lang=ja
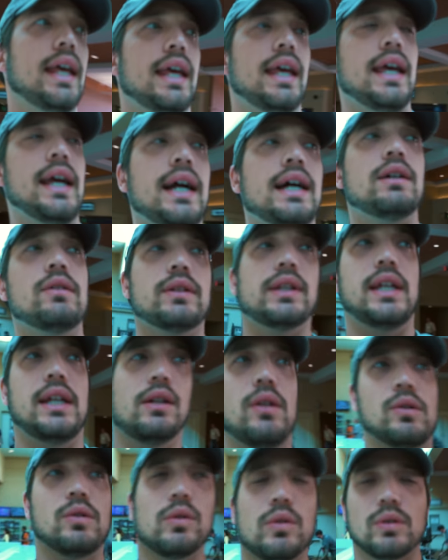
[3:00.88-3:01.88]
笑顔に
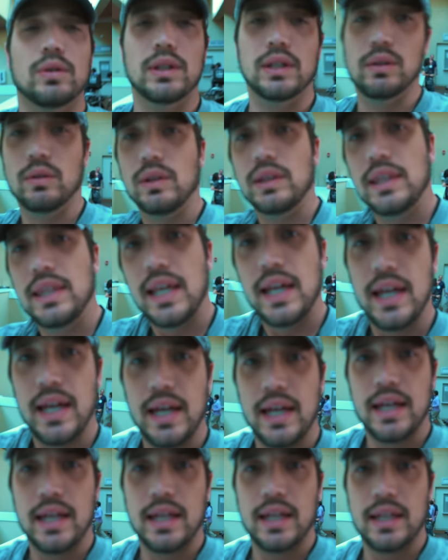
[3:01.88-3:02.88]
いることによっ
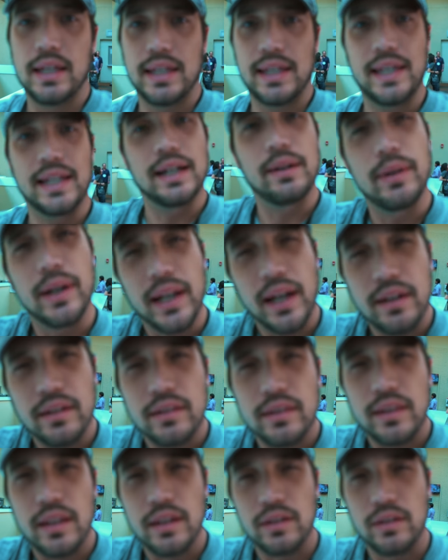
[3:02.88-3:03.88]
て嫌われ
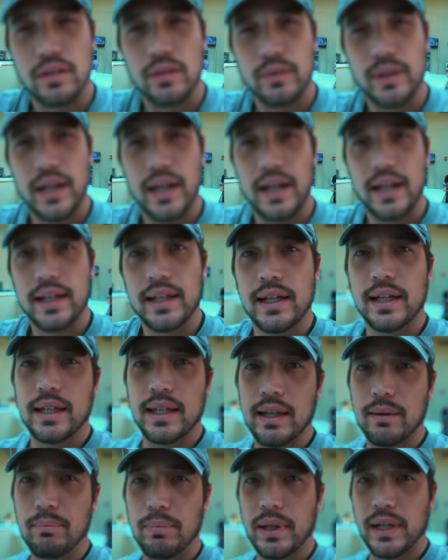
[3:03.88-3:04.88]
るっていうのは
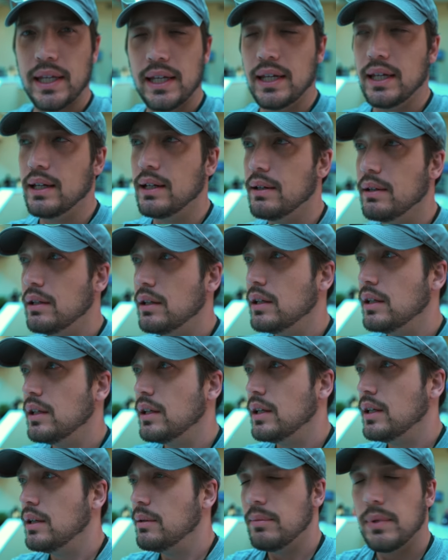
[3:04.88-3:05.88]
やっぱり、
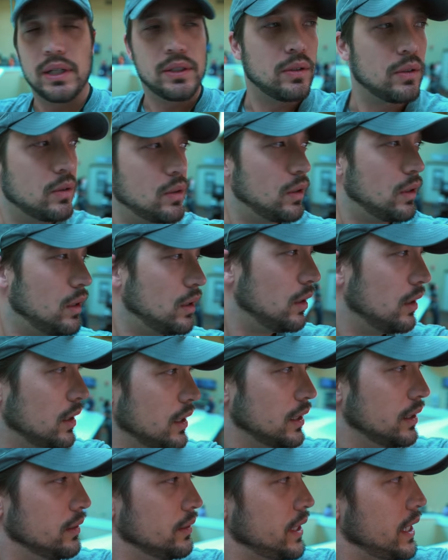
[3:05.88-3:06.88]
ちょっとい
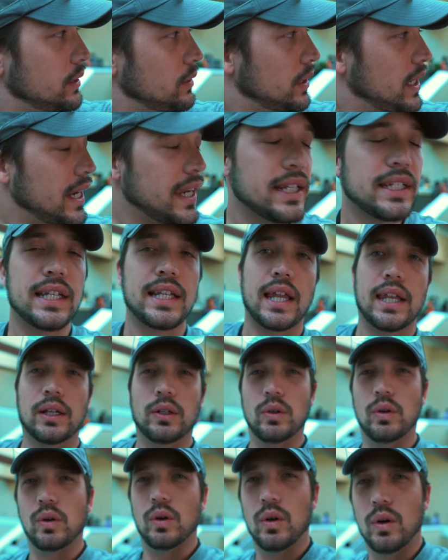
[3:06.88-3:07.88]
ろんな人と話してたんだ
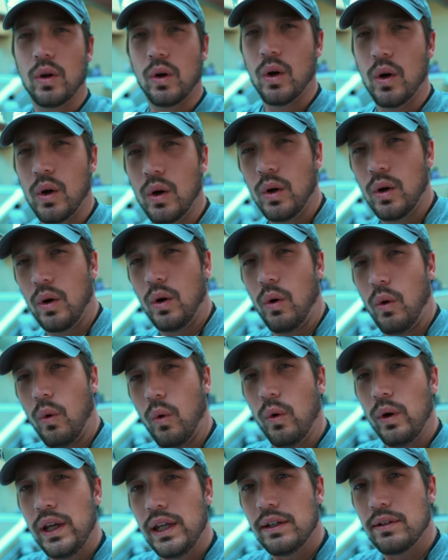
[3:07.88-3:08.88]
けど、
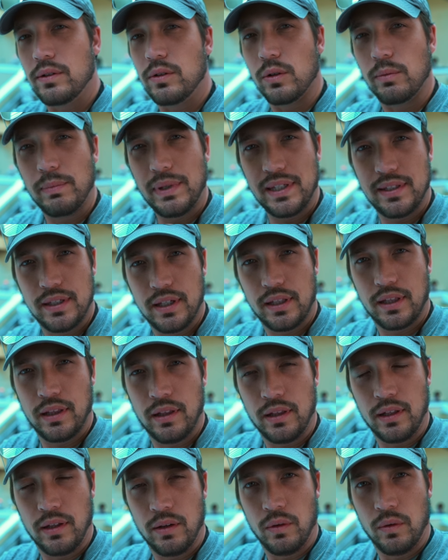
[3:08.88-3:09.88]
オイルと水を
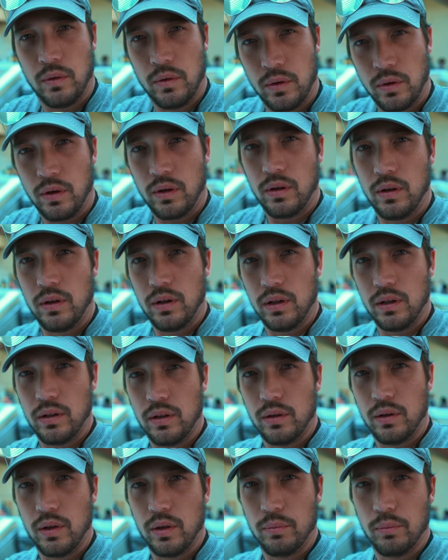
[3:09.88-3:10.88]

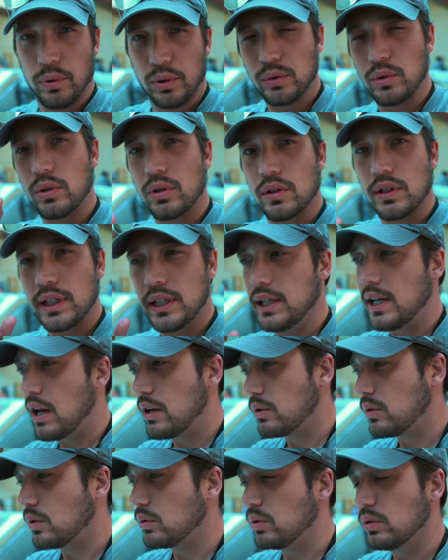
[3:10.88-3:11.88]
ボトルに入れ
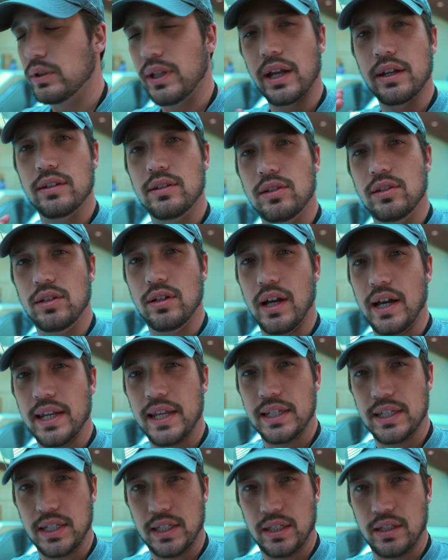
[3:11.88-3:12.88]
るとどうなるっていう
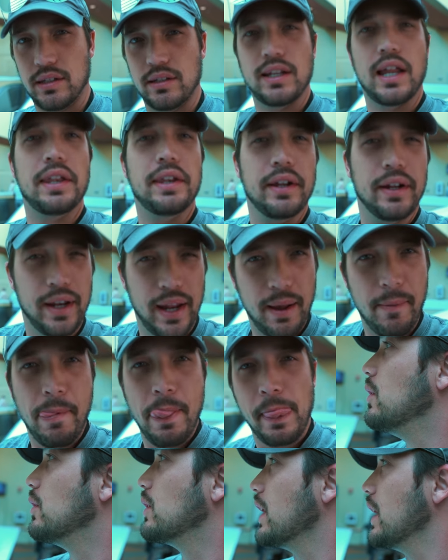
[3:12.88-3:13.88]
話なんだよね。
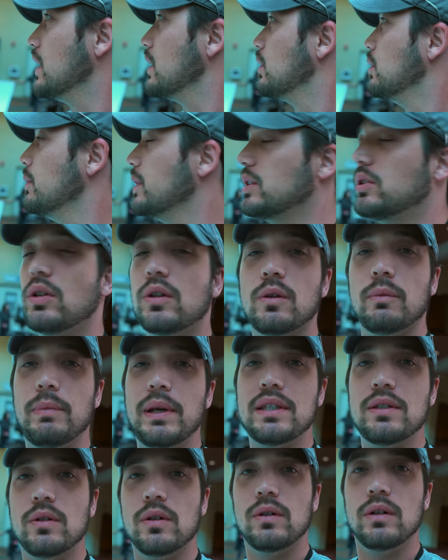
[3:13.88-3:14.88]
OK、 ごめん、ちょっと
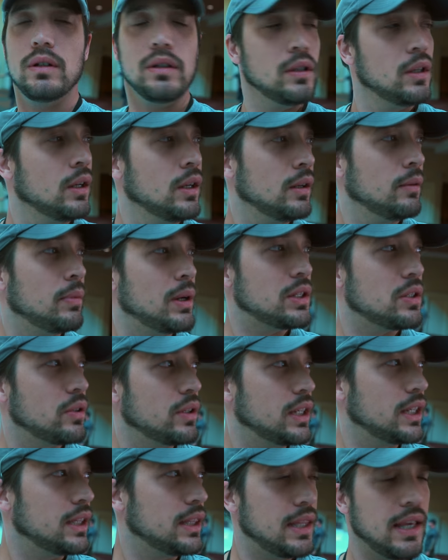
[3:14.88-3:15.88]
別の場所
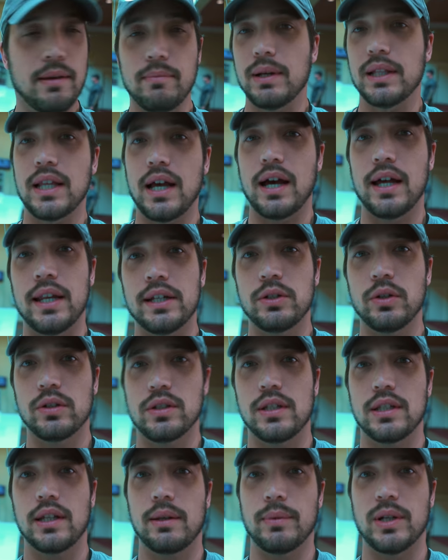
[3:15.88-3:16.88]
に行ってまた話を
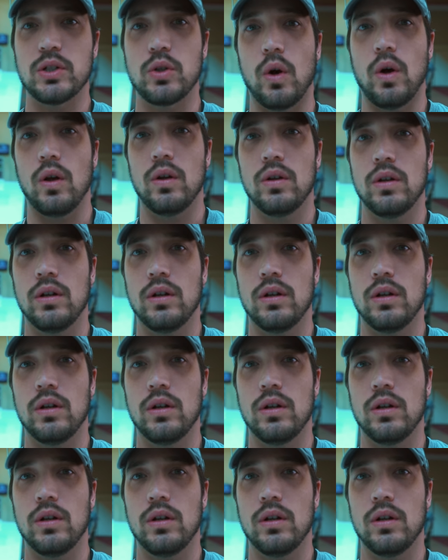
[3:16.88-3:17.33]
続きましょう。